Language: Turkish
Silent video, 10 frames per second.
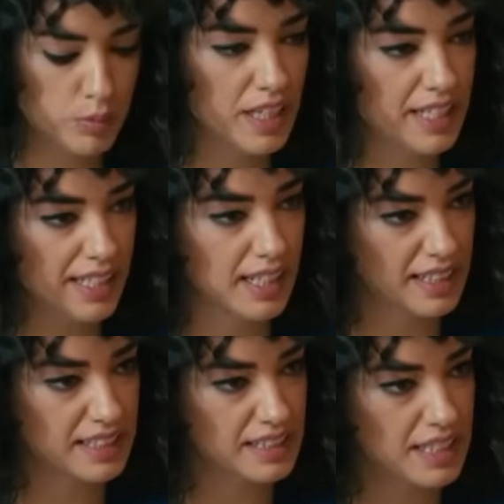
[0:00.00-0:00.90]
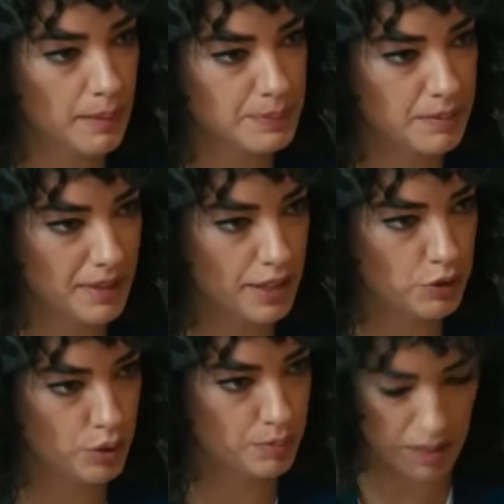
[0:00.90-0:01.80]
ben bu DNA testini yaptırmaya
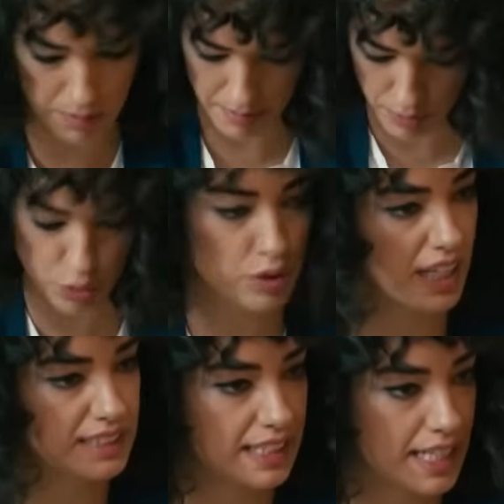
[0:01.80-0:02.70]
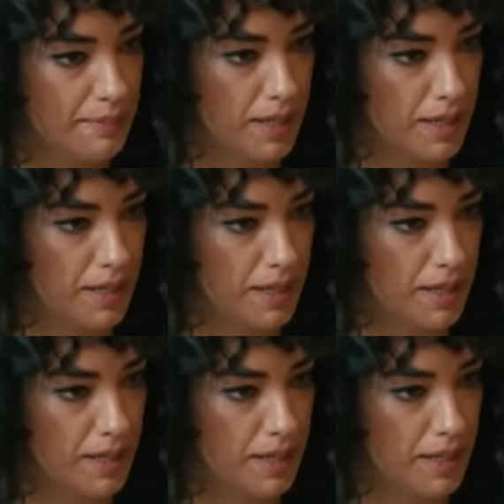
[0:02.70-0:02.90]
gidiyorum tamam mı? Dükkan sana